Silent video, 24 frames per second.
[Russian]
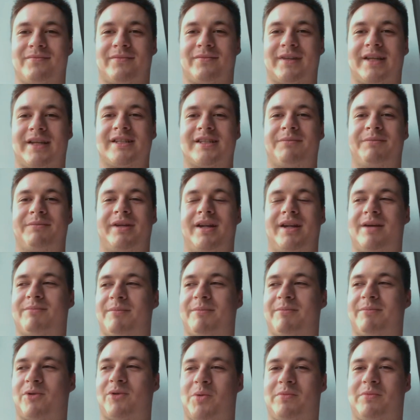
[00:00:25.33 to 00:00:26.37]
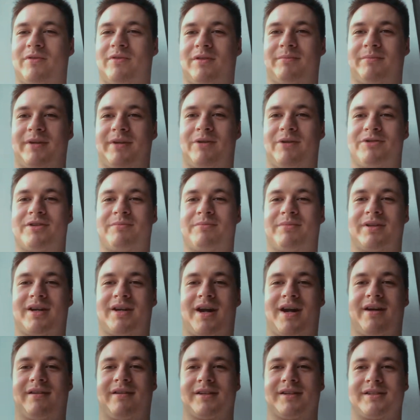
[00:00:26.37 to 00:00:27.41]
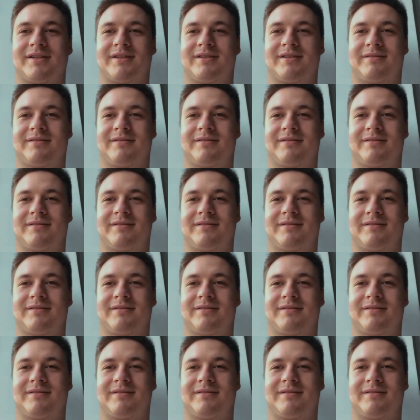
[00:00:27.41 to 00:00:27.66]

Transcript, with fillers: На самом деле я попробовал, мне очень понравилось.